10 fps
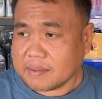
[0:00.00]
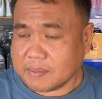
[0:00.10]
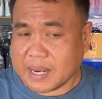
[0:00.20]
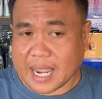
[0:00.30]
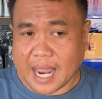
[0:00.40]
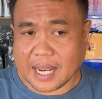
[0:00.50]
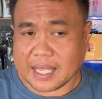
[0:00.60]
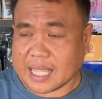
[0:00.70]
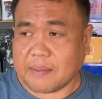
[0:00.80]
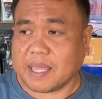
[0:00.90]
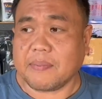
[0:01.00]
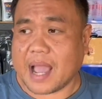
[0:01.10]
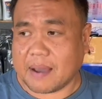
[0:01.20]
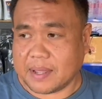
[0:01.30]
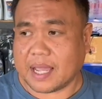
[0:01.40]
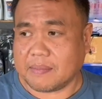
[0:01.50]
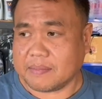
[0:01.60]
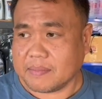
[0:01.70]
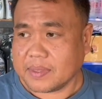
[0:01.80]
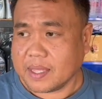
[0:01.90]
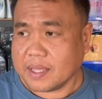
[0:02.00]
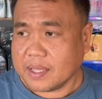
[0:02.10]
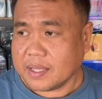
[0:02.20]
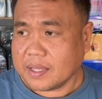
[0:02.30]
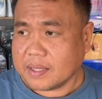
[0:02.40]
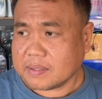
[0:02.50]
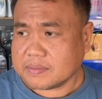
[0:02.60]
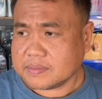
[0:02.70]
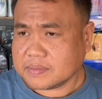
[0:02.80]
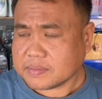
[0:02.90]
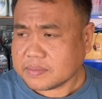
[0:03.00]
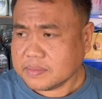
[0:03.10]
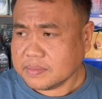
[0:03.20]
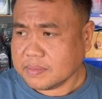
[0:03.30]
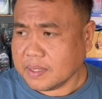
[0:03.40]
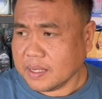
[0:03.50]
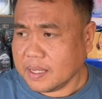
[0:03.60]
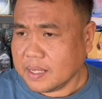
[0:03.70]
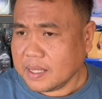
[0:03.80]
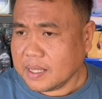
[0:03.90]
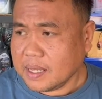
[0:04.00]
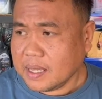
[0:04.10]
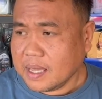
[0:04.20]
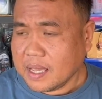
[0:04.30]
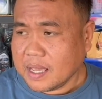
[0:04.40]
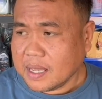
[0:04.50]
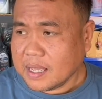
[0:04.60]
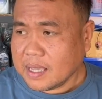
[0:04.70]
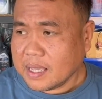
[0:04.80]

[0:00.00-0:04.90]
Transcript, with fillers: เป็นอย่างนั้นนะจะตามคลิปภาพเลยครับก็คือมิจฉาชีพที่เข้ามาเนี่ยก็คือแต่ง